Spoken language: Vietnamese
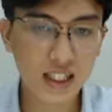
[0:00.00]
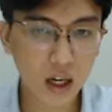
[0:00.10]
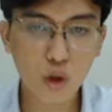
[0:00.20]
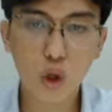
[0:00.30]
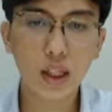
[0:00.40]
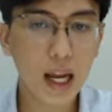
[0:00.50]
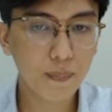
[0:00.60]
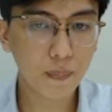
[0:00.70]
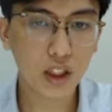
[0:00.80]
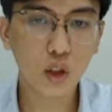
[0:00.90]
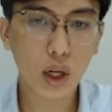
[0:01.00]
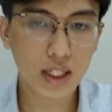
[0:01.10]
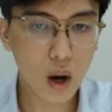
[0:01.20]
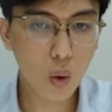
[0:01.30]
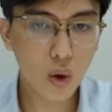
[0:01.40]
theo dõi thêm ở những cái đoạn
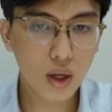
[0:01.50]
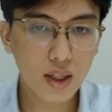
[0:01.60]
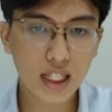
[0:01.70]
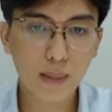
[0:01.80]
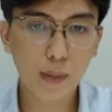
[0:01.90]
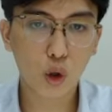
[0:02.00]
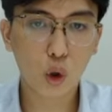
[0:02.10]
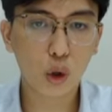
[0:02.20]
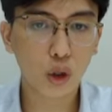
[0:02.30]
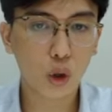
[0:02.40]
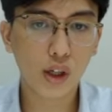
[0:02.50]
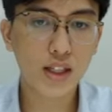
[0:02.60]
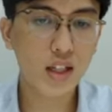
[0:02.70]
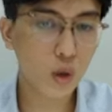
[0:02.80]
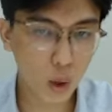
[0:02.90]
sau xem là nó còn có cái
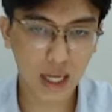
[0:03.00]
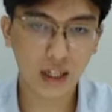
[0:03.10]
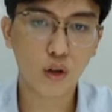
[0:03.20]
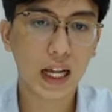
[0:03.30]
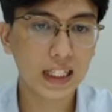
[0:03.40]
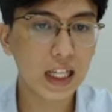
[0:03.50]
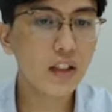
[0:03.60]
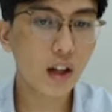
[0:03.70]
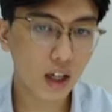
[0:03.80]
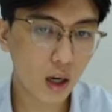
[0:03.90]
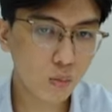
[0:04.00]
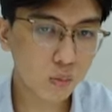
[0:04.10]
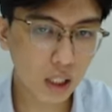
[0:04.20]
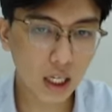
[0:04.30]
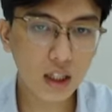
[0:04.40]
sức khỏe để nó đánh lên nữa hay không
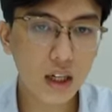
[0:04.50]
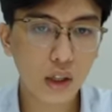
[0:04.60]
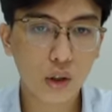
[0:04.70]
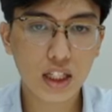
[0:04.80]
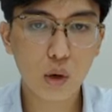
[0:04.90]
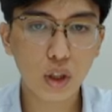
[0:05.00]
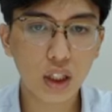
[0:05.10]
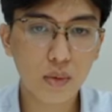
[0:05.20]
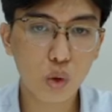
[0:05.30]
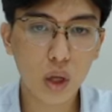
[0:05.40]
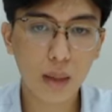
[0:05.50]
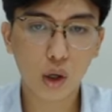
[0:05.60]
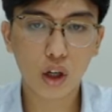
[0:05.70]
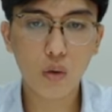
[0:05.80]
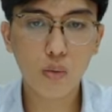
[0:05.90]
nhá còn sau những cái nhịp rũ này mà
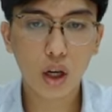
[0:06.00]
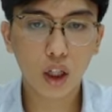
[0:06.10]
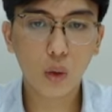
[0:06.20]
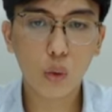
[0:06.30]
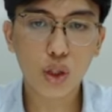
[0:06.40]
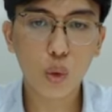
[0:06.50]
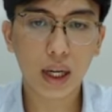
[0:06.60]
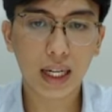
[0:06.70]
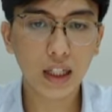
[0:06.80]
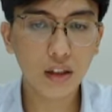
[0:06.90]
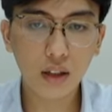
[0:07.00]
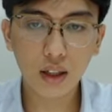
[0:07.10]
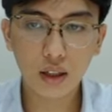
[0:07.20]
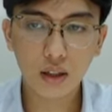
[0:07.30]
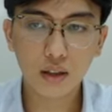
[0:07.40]
nó không không còn sức khỏe đánh lên nữa
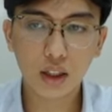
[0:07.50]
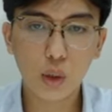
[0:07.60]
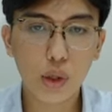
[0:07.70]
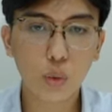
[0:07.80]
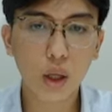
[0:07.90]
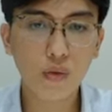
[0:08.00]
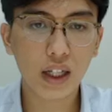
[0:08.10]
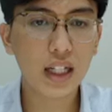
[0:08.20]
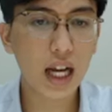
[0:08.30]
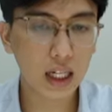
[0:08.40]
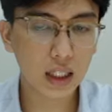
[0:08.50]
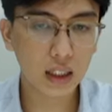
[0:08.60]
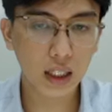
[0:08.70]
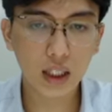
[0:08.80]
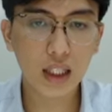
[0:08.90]
ấy, thì lúc ấy chúng ta cũng phải cân nhắc
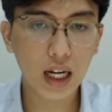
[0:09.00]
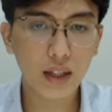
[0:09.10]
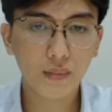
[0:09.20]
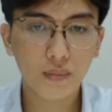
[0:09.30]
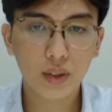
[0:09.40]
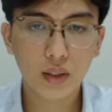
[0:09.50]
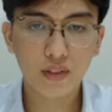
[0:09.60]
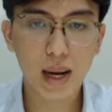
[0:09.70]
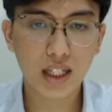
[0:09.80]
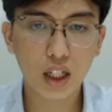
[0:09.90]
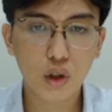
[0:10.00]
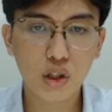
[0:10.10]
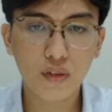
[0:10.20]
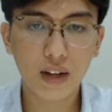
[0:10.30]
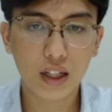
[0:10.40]
nhá cân nhắc vì bản chất nó
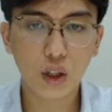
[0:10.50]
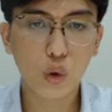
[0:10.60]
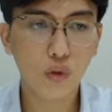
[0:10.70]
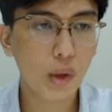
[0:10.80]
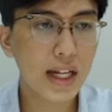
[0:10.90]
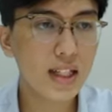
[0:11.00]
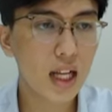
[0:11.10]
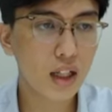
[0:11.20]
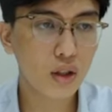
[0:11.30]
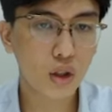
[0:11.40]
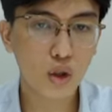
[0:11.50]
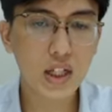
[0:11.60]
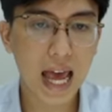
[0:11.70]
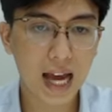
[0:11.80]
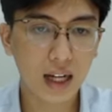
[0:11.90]
chưa phải là những cổ phiếu kênh trên nó rõ
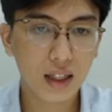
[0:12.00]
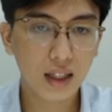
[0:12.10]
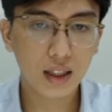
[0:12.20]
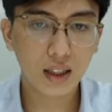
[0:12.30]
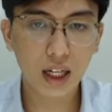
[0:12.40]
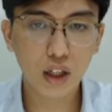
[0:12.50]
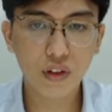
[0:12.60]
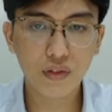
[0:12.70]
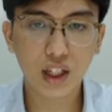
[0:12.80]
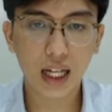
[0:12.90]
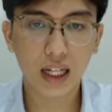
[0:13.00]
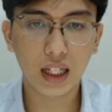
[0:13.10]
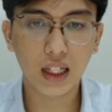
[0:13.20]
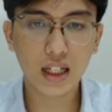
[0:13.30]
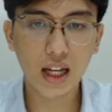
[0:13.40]
ràng đấy nó phải vượt hẳn
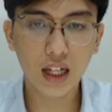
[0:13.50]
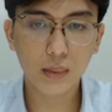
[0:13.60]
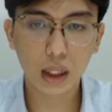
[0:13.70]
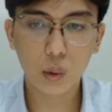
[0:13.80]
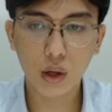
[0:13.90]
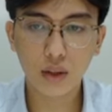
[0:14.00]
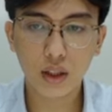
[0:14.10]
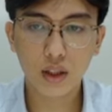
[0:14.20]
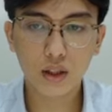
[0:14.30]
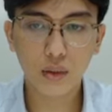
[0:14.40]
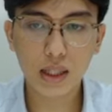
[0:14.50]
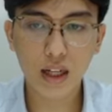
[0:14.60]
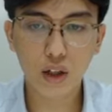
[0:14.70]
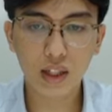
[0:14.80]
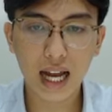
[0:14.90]
lên kênh trên cơ mà đúng không còn bây
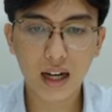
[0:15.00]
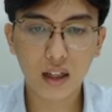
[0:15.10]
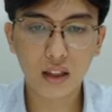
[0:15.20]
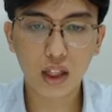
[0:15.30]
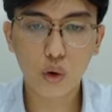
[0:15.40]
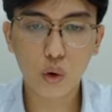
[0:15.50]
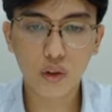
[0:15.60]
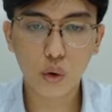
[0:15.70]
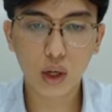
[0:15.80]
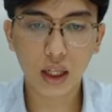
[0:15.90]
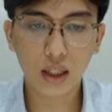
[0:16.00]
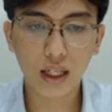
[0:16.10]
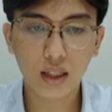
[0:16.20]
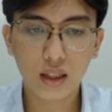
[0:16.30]
giờ nó vẫn đang ở những cái cổ phiếu gọi là kênh uh,